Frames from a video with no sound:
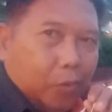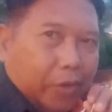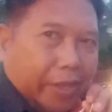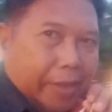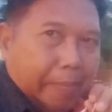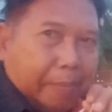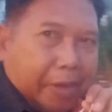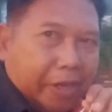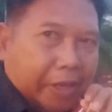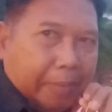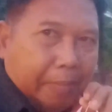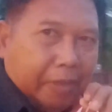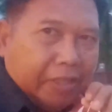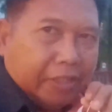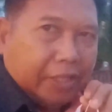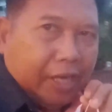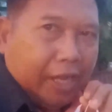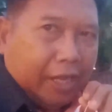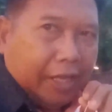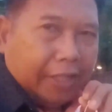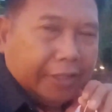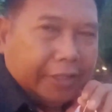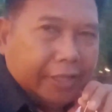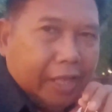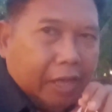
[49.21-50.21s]
Oke bagi
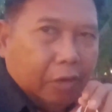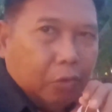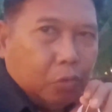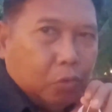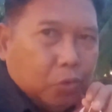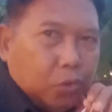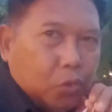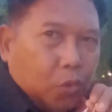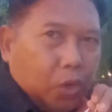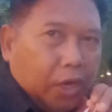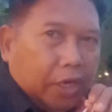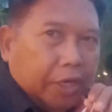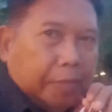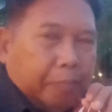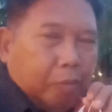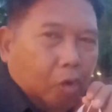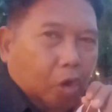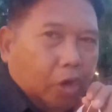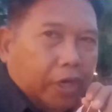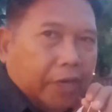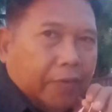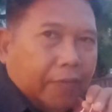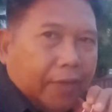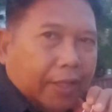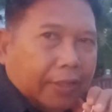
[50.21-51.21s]
masyarakat yang kunjungan di Pulau
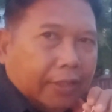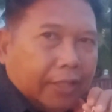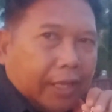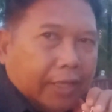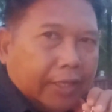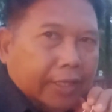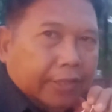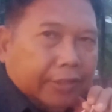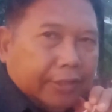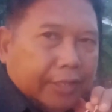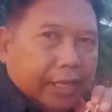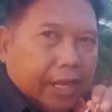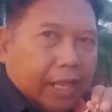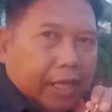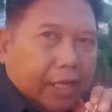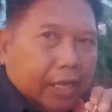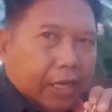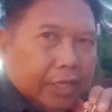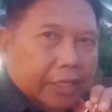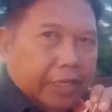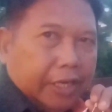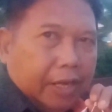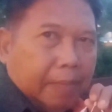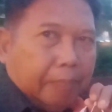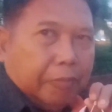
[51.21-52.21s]
Dewata ya
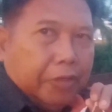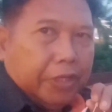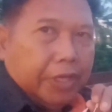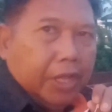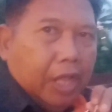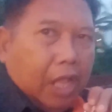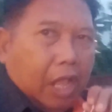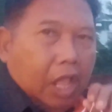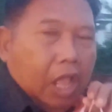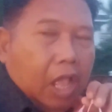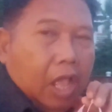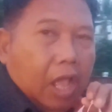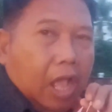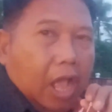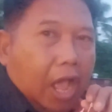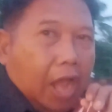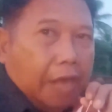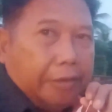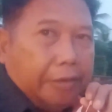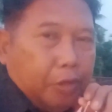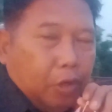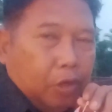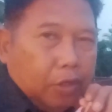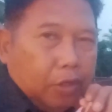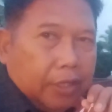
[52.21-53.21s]
silahkan nginap di
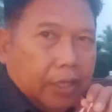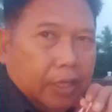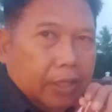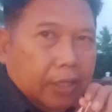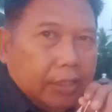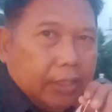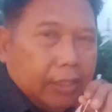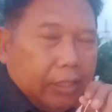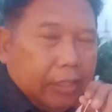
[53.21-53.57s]
Hadrok ya